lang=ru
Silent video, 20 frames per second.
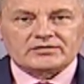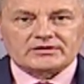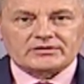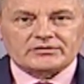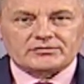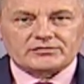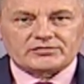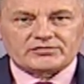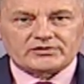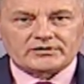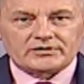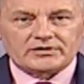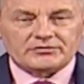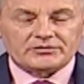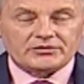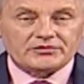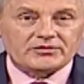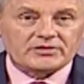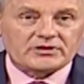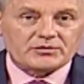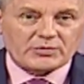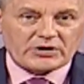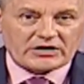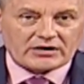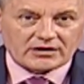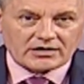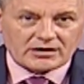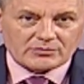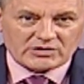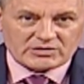Здравствуйте. В эфире
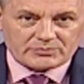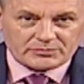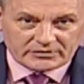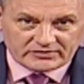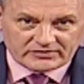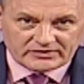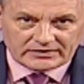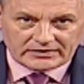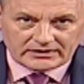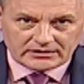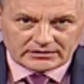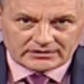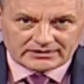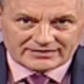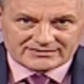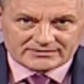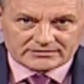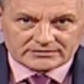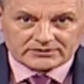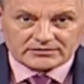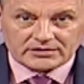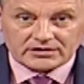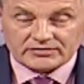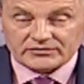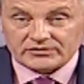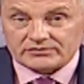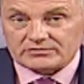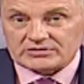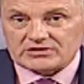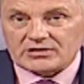программа «Персональный акцент».
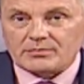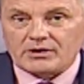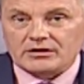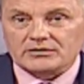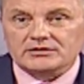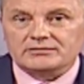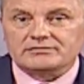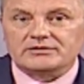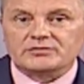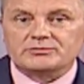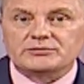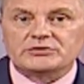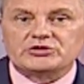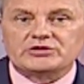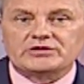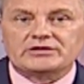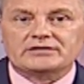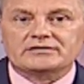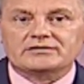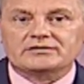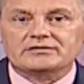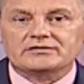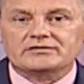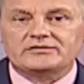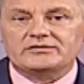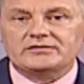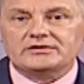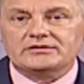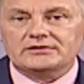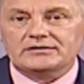Сегодня Молдова отмечает
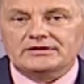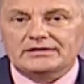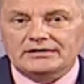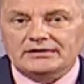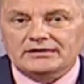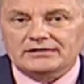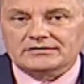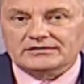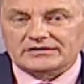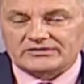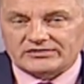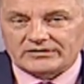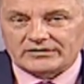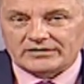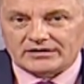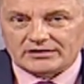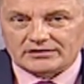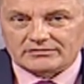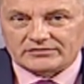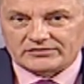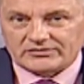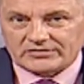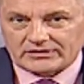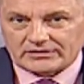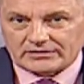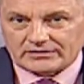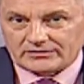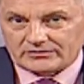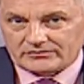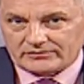День национального
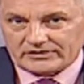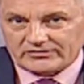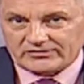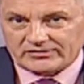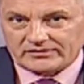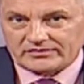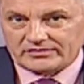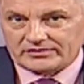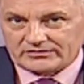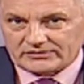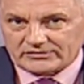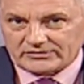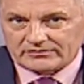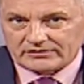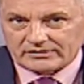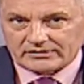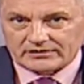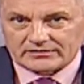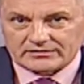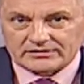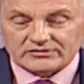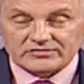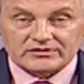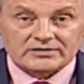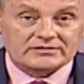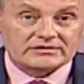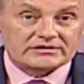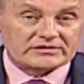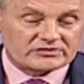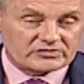языка. 29 лет
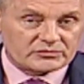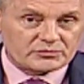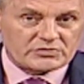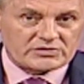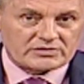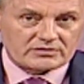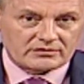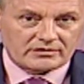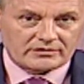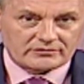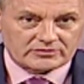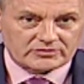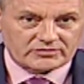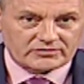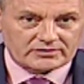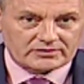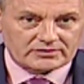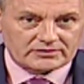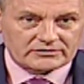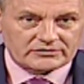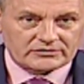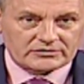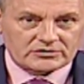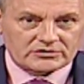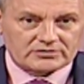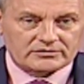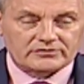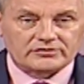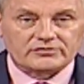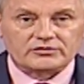назад, 31 августа
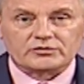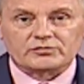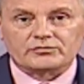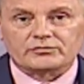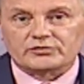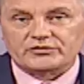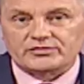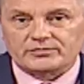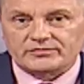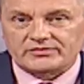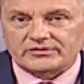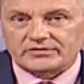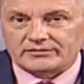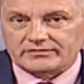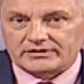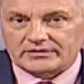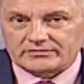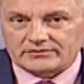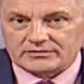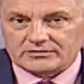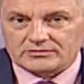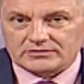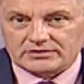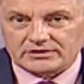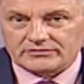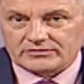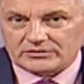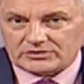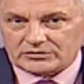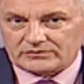1989
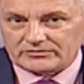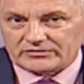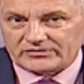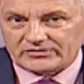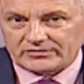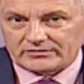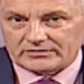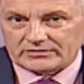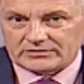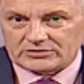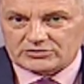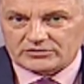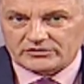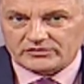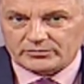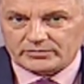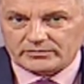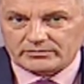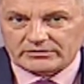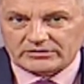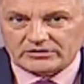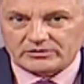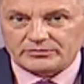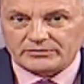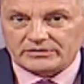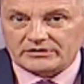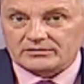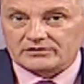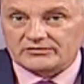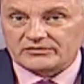года, Верховный Совет нашей республики
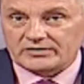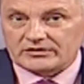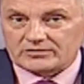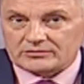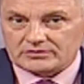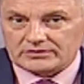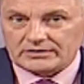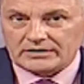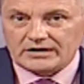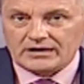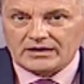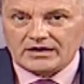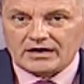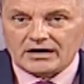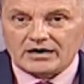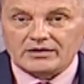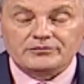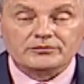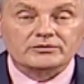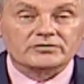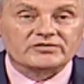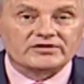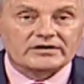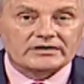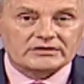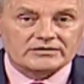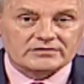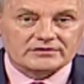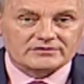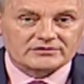принял закон о
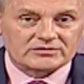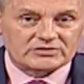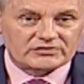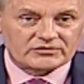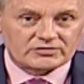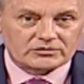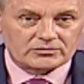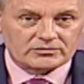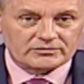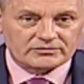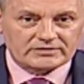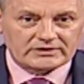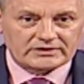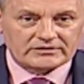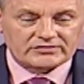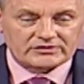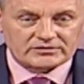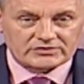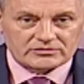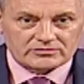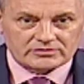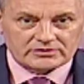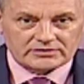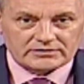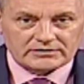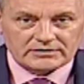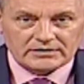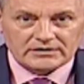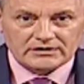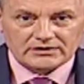функционировании языков на
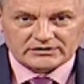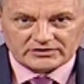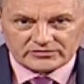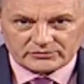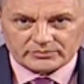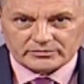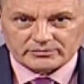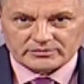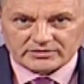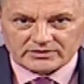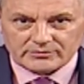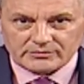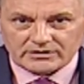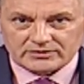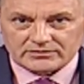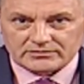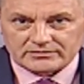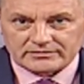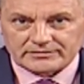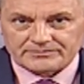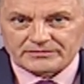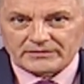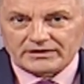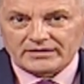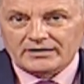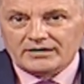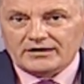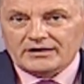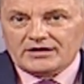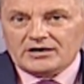территории Республики Молдова.
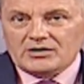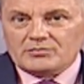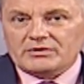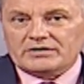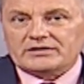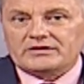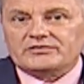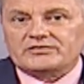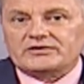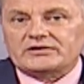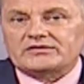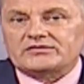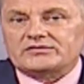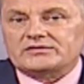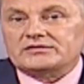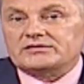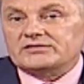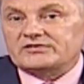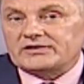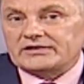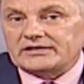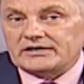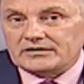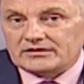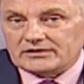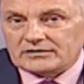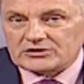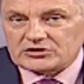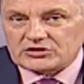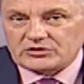Молдавский язык,
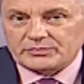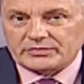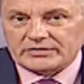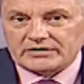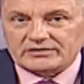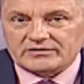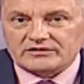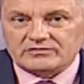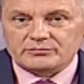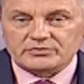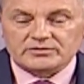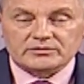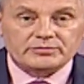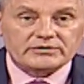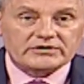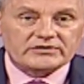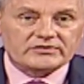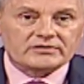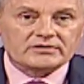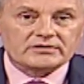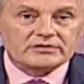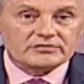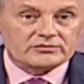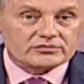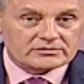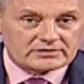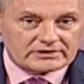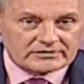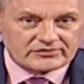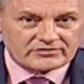достояние наших предков, был признан
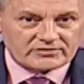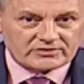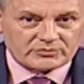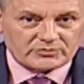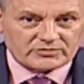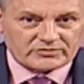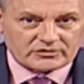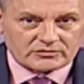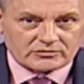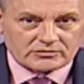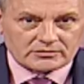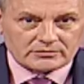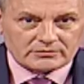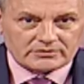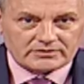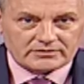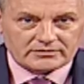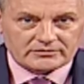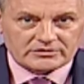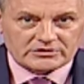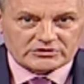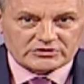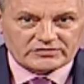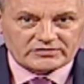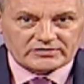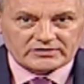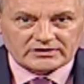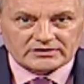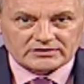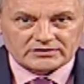государственным языком в нашей
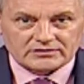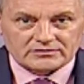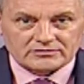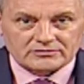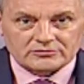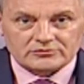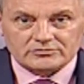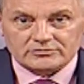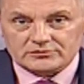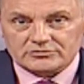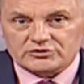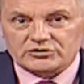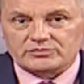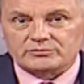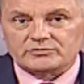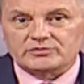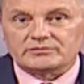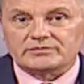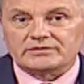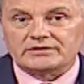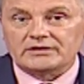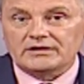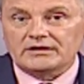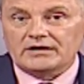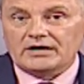стране. Но то, чему мы